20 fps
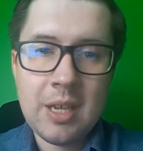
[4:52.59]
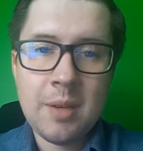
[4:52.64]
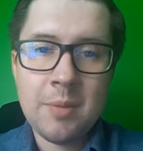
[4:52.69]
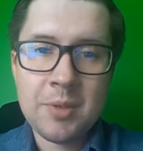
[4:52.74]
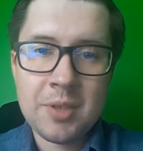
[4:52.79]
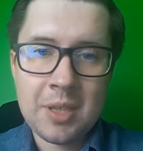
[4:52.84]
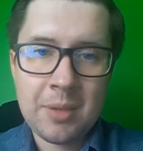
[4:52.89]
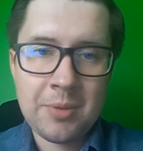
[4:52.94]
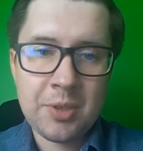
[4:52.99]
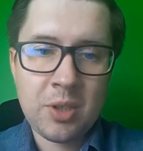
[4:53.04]

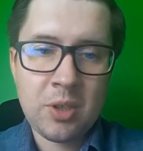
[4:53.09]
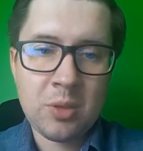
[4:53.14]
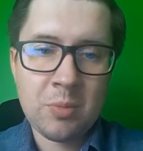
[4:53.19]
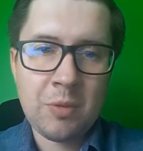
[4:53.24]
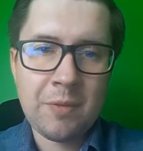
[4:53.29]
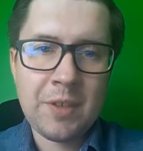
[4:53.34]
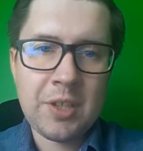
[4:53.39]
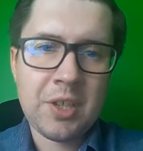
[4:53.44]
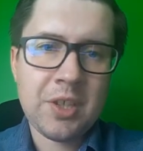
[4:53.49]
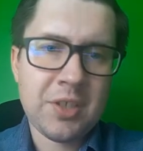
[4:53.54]
Postaram się nie
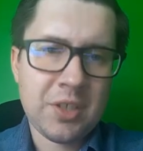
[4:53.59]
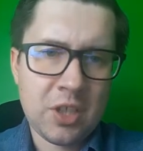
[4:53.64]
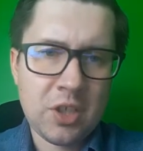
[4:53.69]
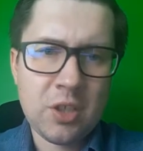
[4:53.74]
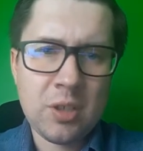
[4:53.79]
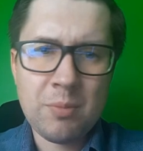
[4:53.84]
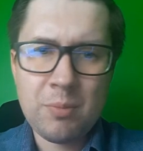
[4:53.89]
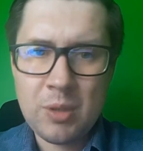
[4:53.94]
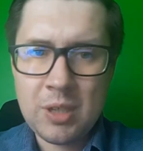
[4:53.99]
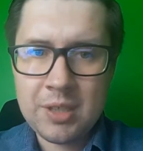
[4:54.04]
odpowiedzieć.
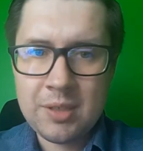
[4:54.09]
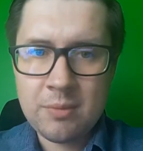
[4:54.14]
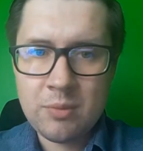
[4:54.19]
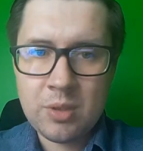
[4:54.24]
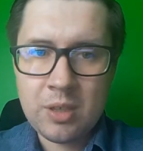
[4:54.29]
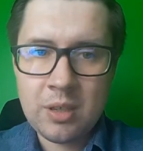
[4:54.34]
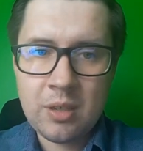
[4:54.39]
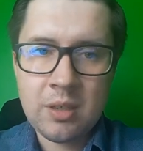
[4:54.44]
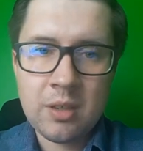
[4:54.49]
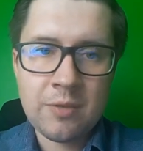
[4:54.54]
Zresztą polecam
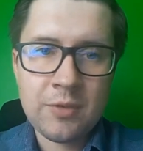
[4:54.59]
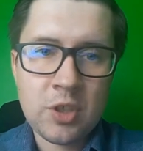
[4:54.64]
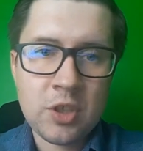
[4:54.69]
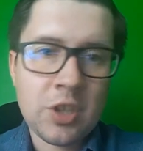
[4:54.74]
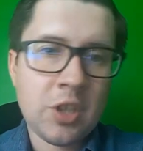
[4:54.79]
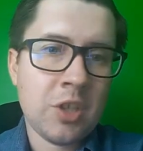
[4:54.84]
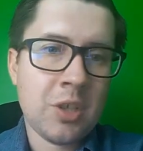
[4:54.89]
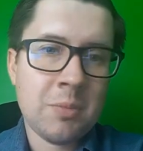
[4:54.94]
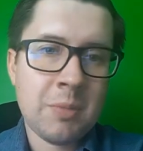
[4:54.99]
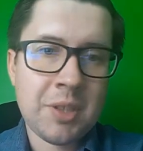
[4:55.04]
tutaj
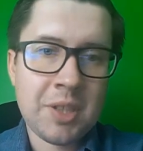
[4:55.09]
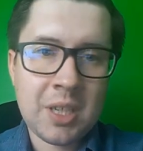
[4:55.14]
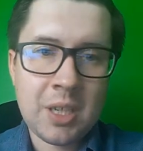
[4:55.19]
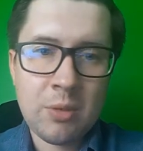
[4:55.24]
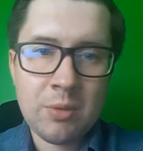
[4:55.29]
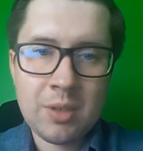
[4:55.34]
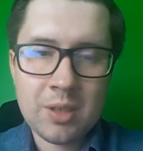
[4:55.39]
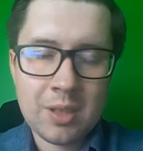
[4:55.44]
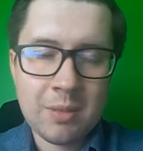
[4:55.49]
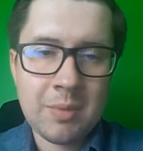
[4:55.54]
wcześniejsze
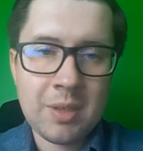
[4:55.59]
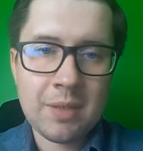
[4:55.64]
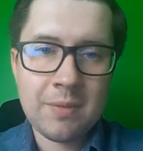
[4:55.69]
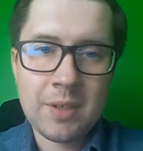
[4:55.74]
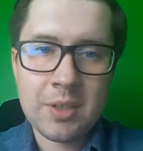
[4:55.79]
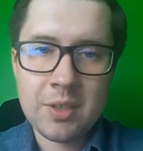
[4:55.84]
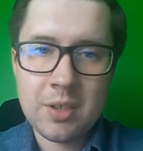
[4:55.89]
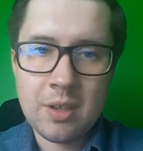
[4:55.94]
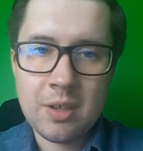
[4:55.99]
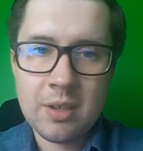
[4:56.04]
materiały na temat
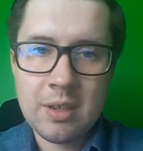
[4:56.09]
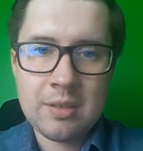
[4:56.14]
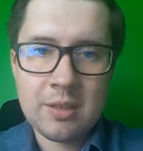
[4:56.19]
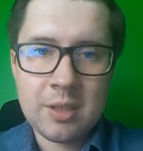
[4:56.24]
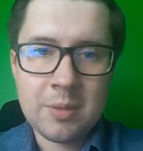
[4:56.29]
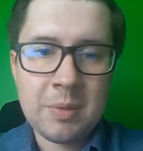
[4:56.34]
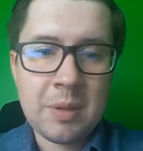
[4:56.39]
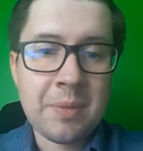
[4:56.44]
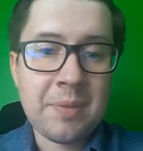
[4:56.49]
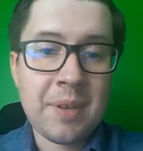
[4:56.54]
właśnie tych
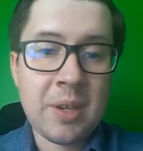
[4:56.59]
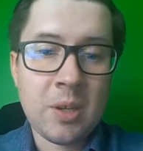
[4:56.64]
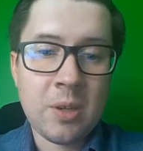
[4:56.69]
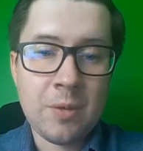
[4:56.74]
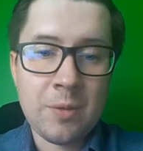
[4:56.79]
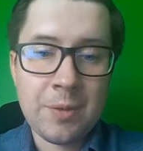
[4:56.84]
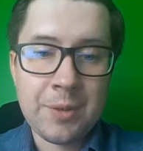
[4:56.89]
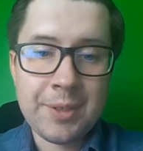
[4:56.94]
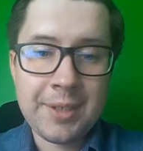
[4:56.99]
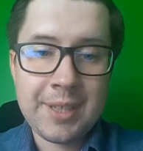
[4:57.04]
spraw
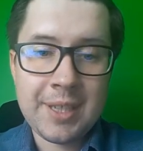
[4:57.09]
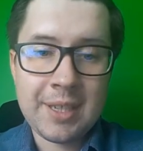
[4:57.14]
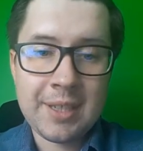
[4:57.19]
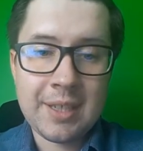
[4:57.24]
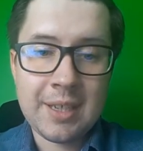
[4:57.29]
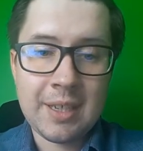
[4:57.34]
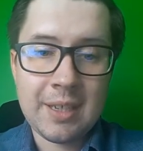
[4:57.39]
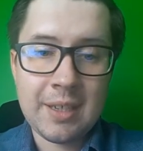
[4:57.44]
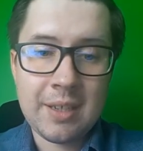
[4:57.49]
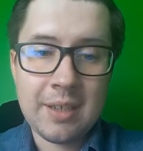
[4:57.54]
frankowych i tak
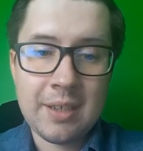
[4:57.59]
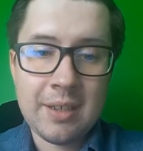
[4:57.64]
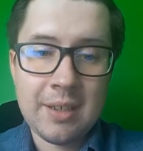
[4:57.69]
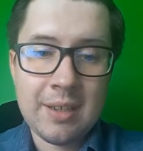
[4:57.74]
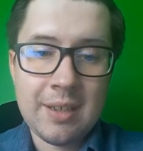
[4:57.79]
dalej.